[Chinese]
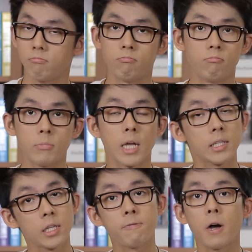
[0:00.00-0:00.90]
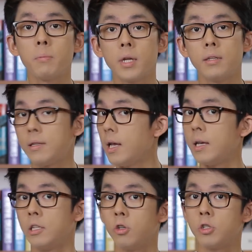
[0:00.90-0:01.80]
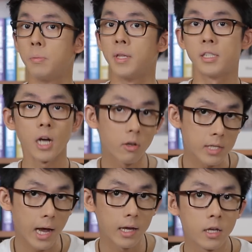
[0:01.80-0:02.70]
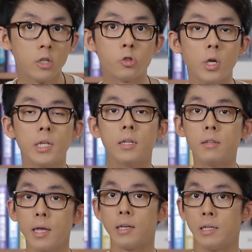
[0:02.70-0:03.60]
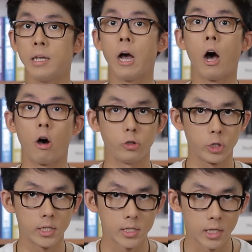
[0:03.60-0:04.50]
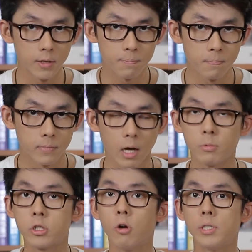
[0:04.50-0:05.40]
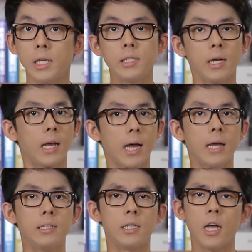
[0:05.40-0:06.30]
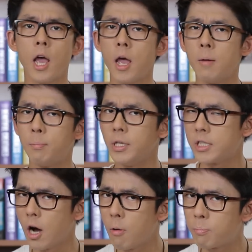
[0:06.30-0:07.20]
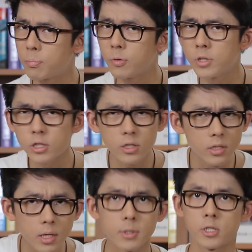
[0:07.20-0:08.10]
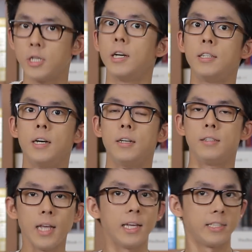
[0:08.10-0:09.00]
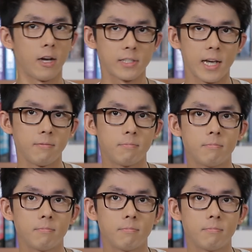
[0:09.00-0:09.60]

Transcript: 嗯，那在这个方面，电影就是我们的教材，所以呢，电影一定要好好选择。那我们首先先来看一些比较不是那么适合的电影教材。